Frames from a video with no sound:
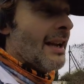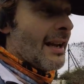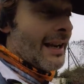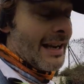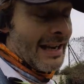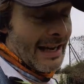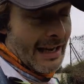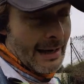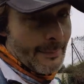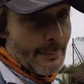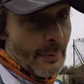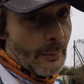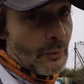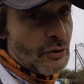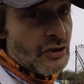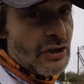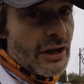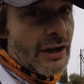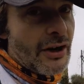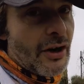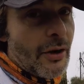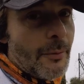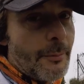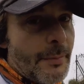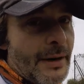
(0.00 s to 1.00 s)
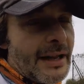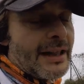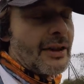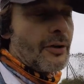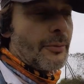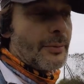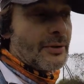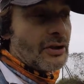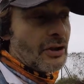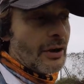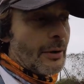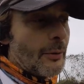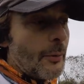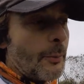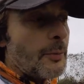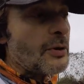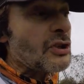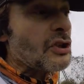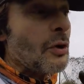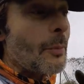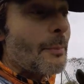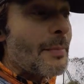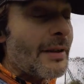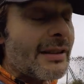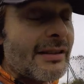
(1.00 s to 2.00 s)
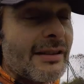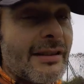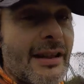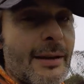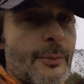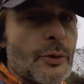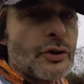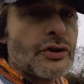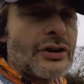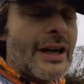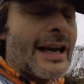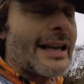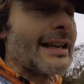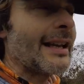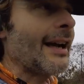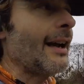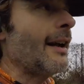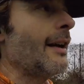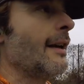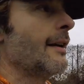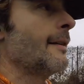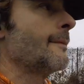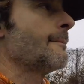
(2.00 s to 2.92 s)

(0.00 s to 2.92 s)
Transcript: le cambiamos el nombre, de momento le hemos puesto bici de montaña,